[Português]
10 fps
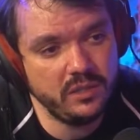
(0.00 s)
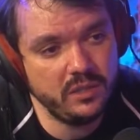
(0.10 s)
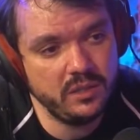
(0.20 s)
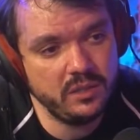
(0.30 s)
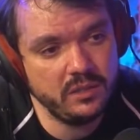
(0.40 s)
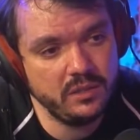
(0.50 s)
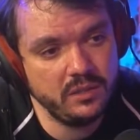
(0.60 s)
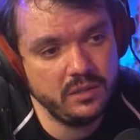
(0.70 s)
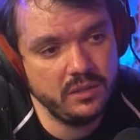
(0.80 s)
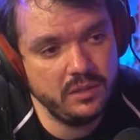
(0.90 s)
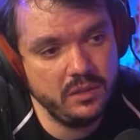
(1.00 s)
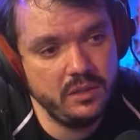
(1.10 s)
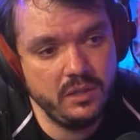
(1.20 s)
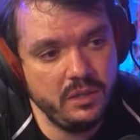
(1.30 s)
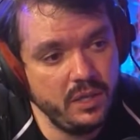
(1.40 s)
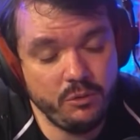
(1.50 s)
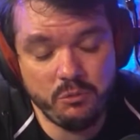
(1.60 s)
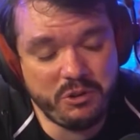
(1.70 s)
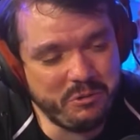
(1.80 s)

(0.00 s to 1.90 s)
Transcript: Você não falou que era pra remédio. Eu nunca